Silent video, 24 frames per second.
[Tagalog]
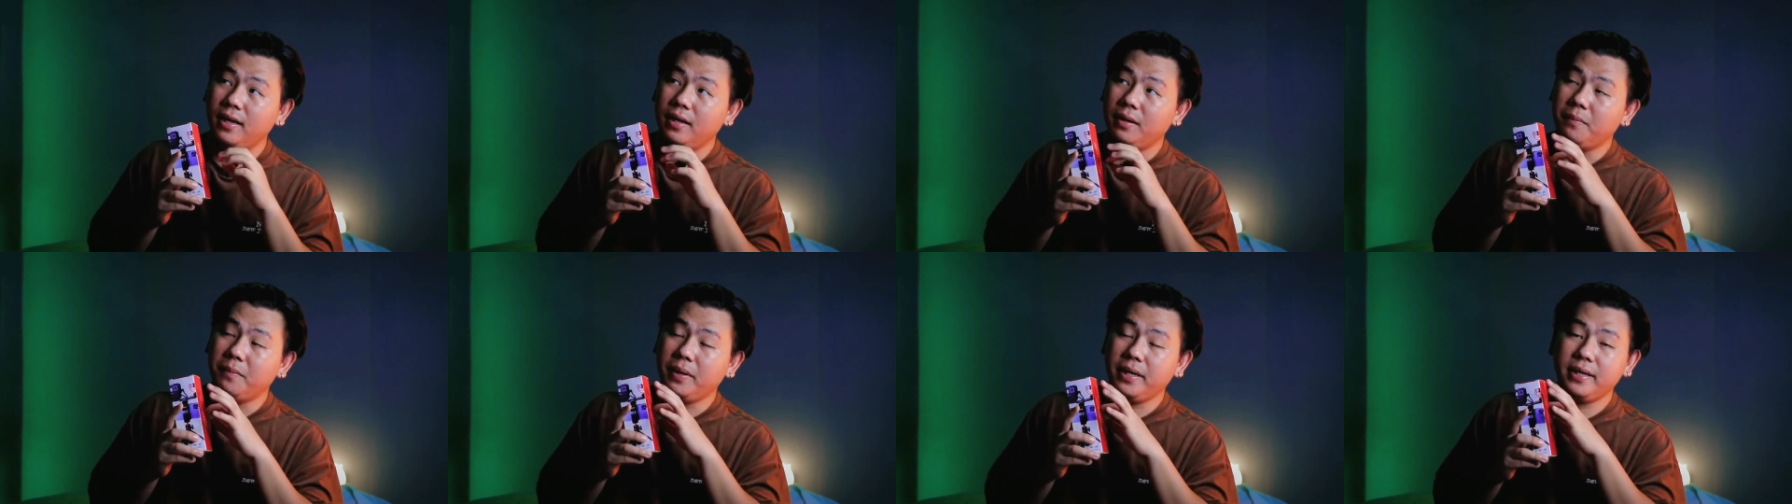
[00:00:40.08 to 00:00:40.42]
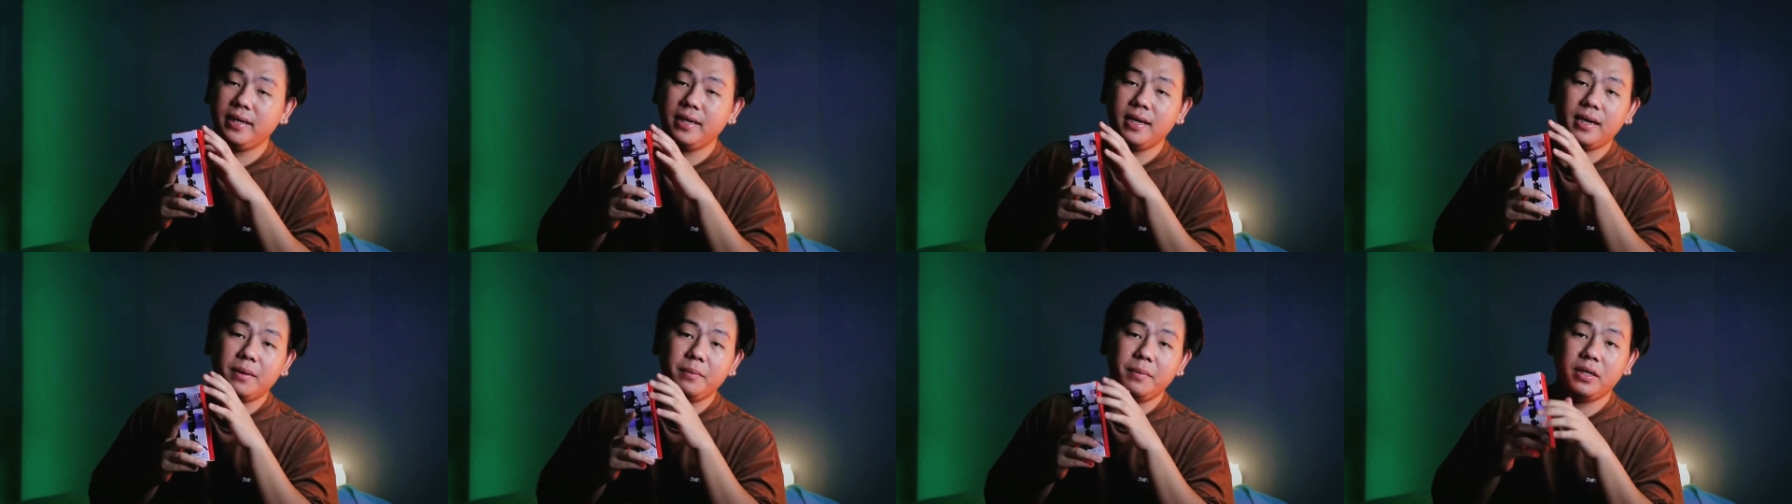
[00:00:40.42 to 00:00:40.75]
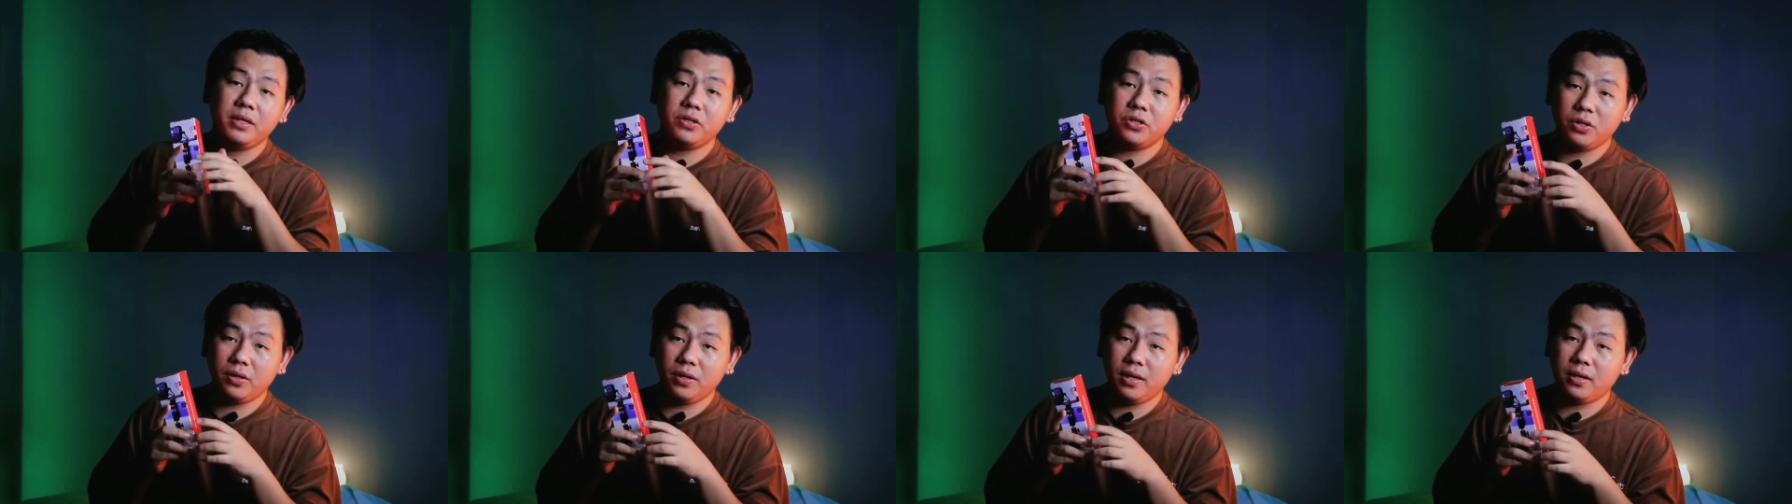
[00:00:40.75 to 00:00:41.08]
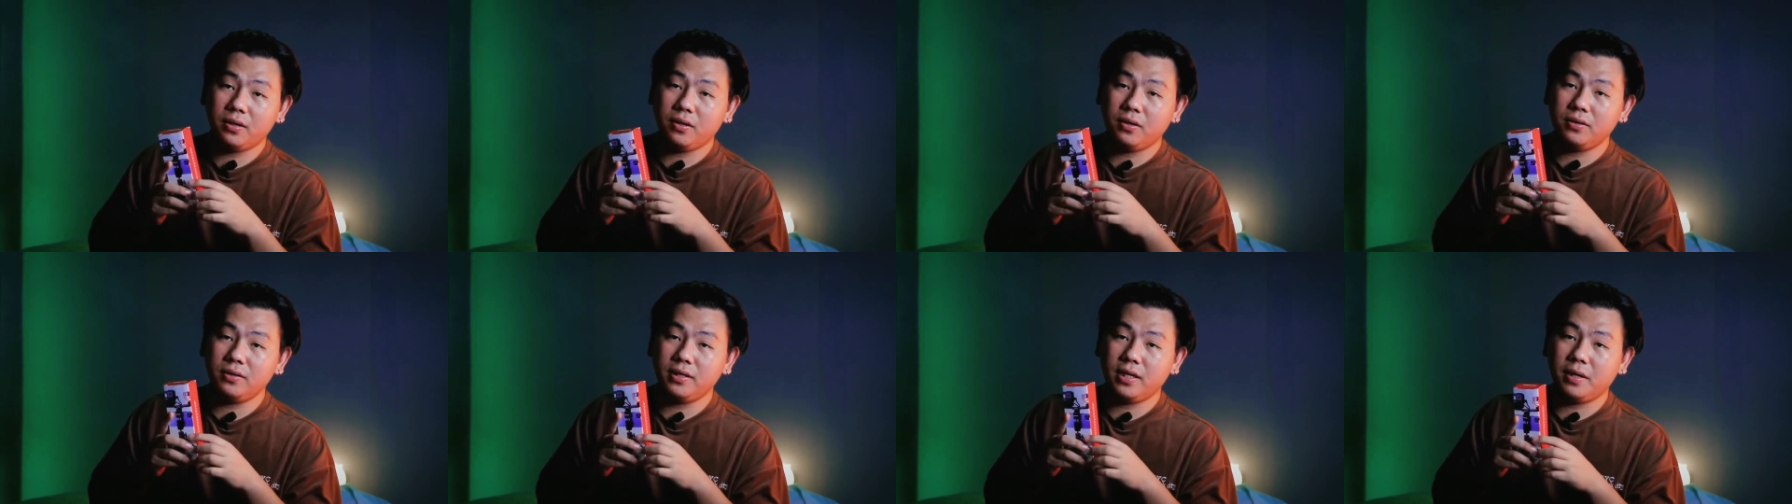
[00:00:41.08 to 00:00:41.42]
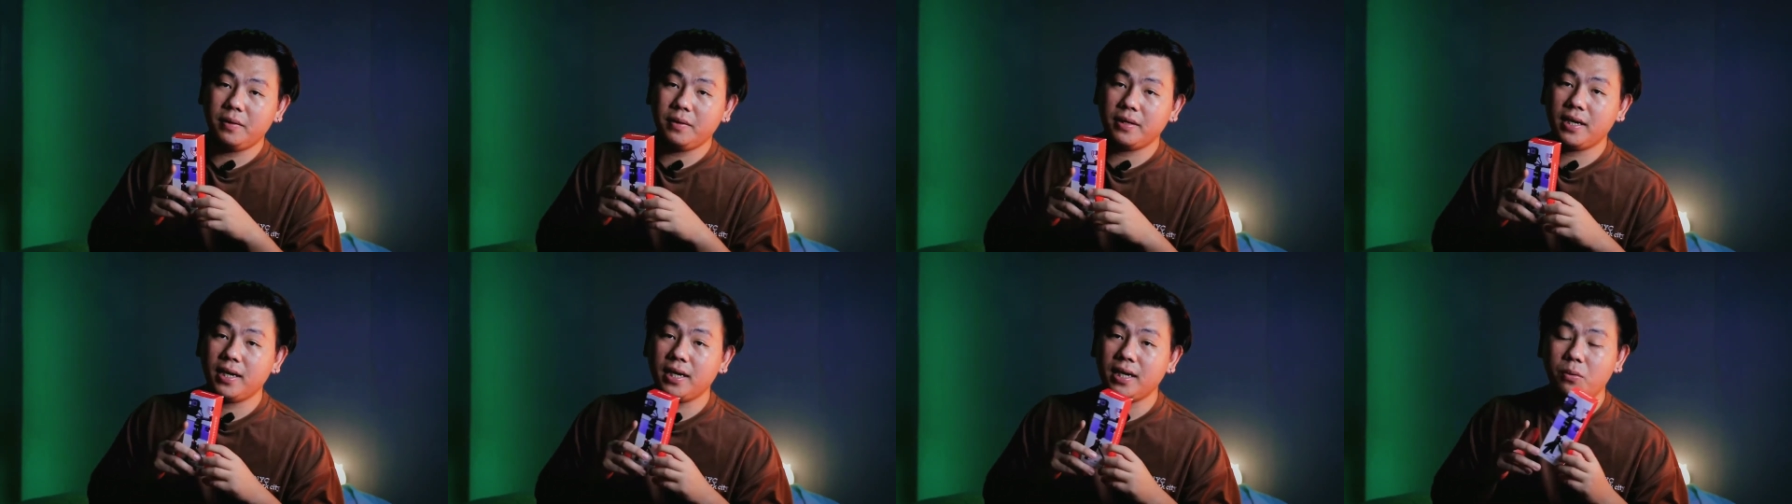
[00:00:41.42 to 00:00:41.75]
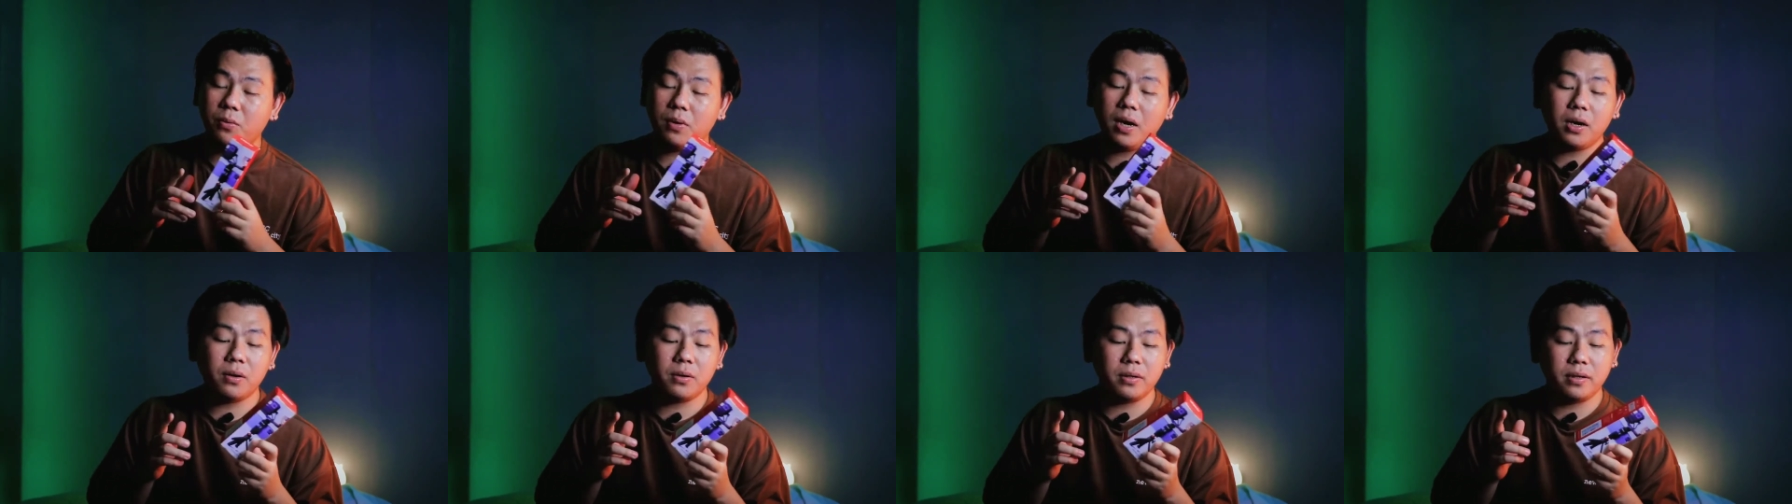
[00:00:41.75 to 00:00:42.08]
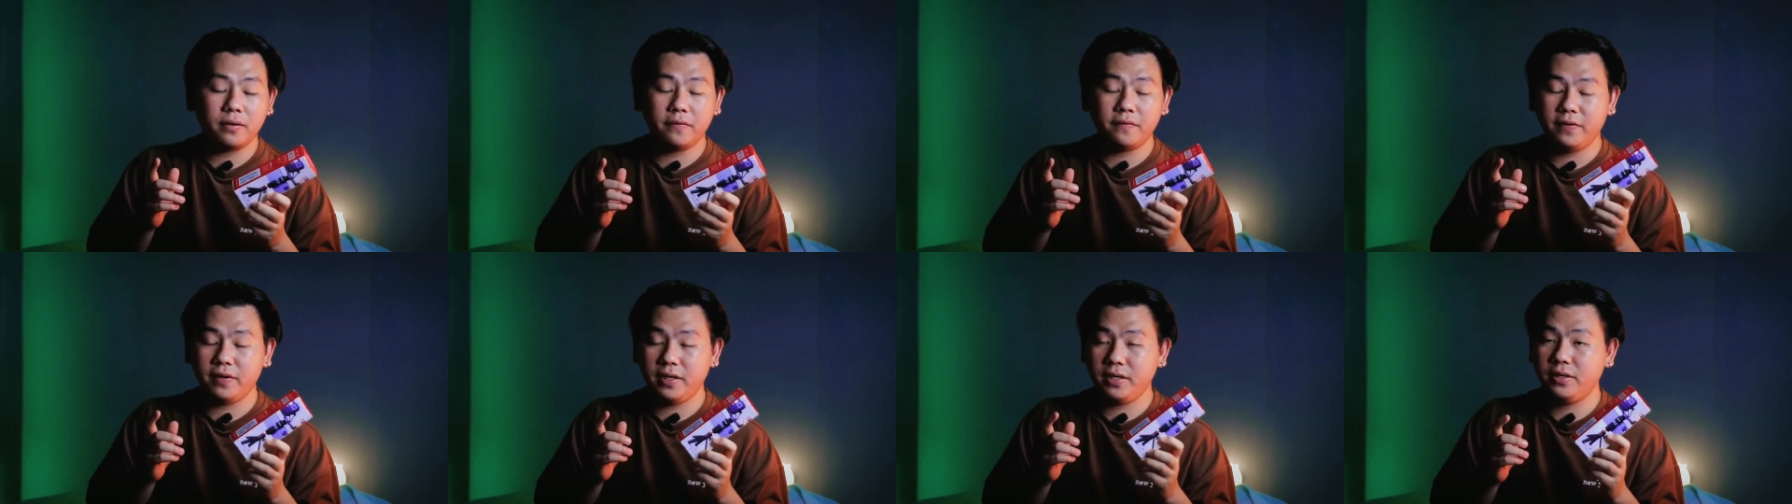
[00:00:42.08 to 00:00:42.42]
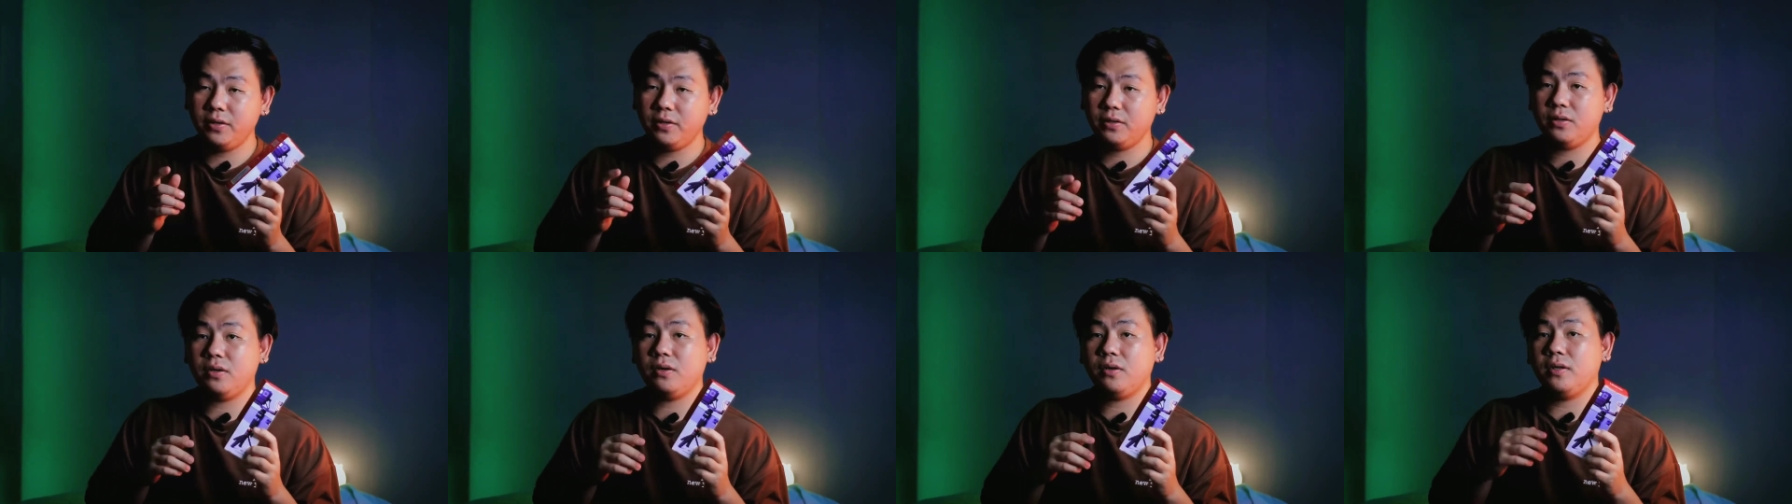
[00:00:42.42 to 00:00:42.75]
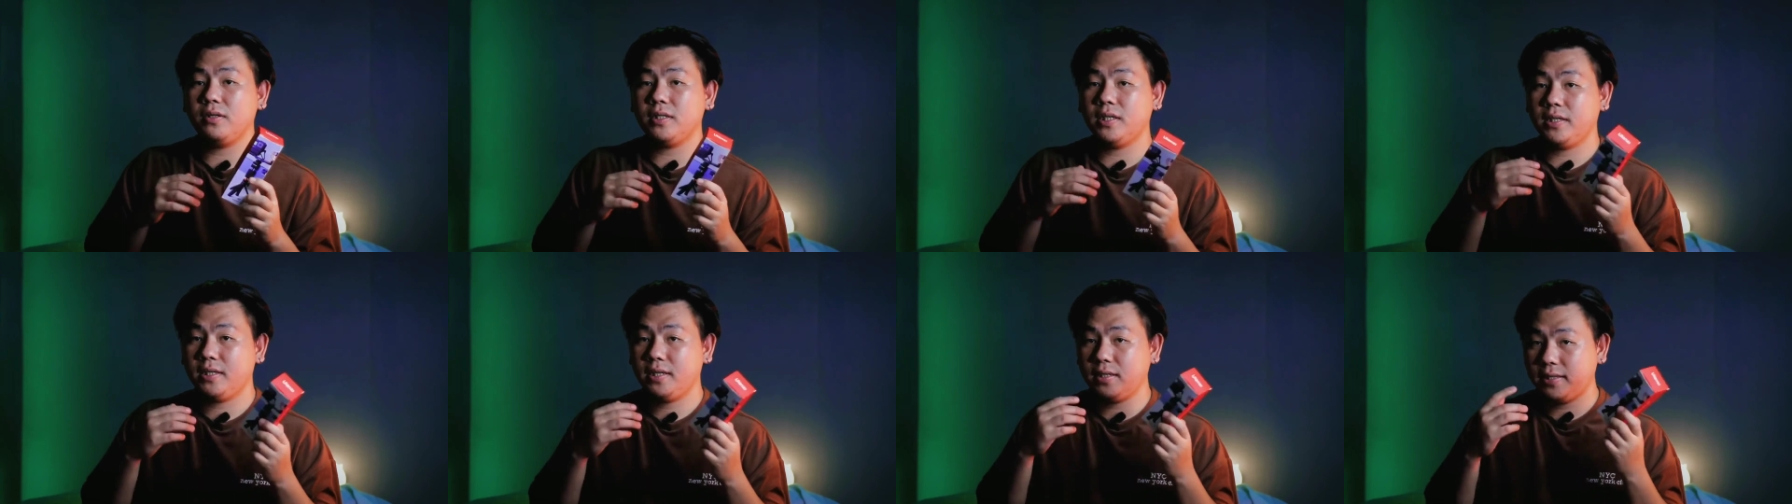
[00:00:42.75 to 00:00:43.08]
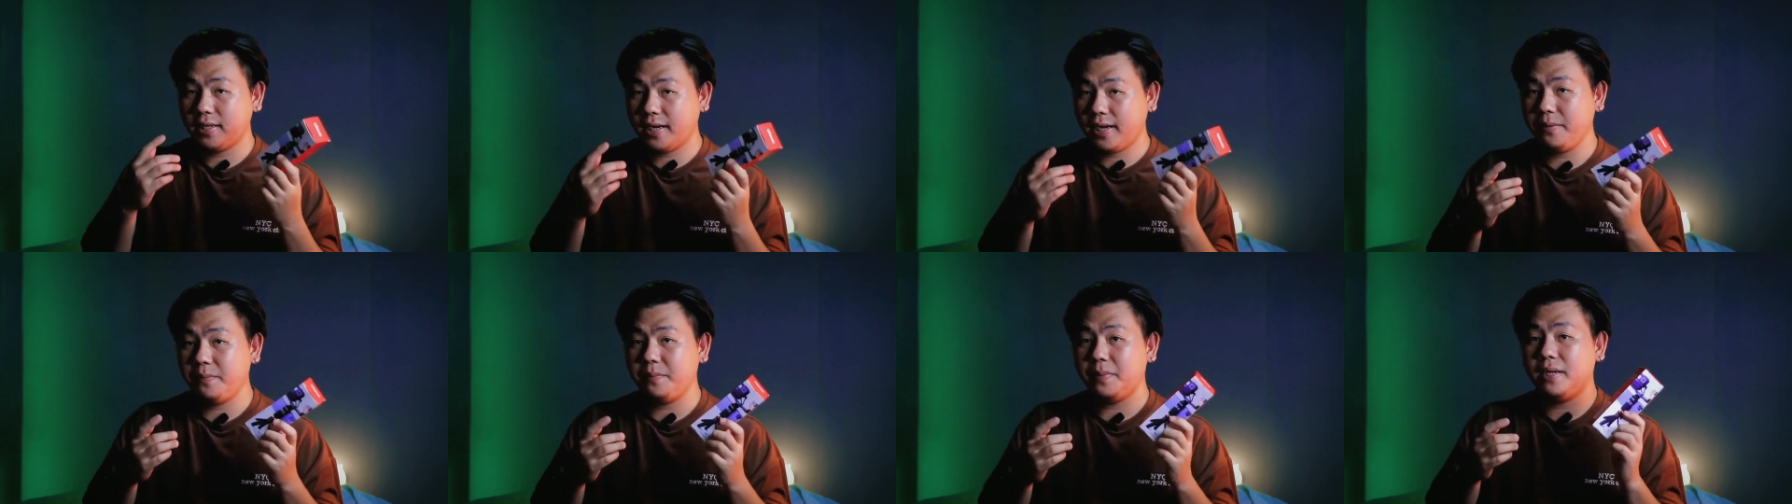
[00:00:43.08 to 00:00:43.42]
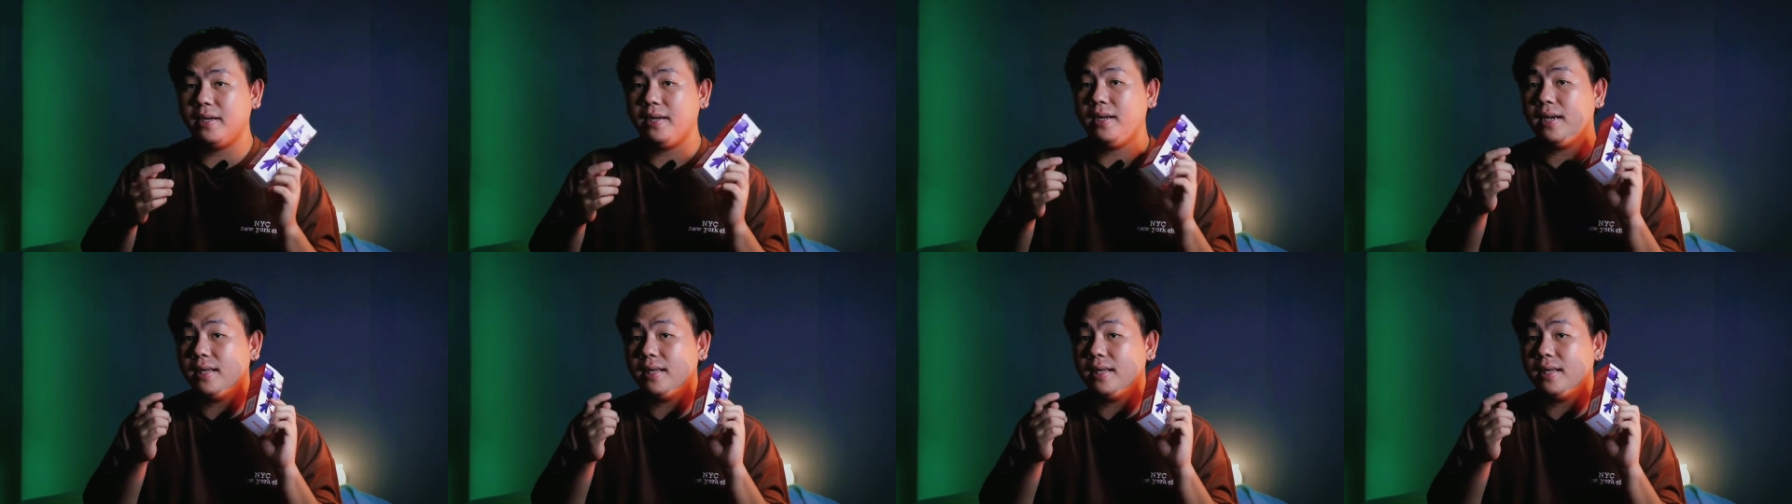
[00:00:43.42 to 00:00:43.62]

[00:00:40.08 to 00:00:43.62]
may na-mention ako na gagawa ko ng video tungkol sa isang tripod.